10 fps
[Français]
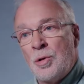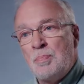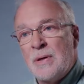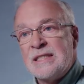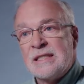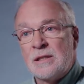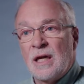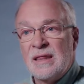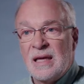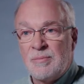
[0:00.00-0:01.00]
une petite
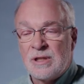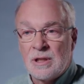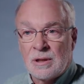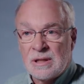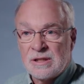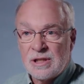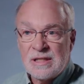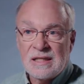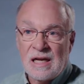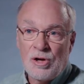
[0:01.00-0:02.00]
note d'habitat. Et ça,
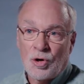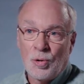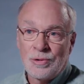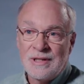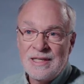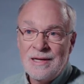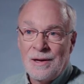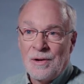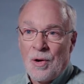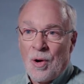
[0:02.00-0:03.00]
c'était le côté
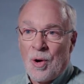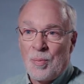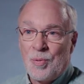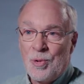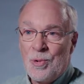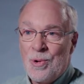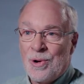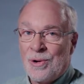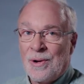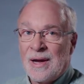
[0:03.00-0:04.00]
un peu
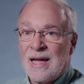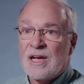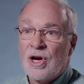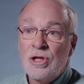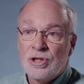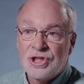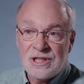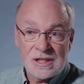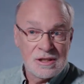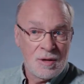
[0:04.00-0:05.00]
euh,
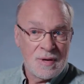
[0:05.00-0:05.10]
écologiste de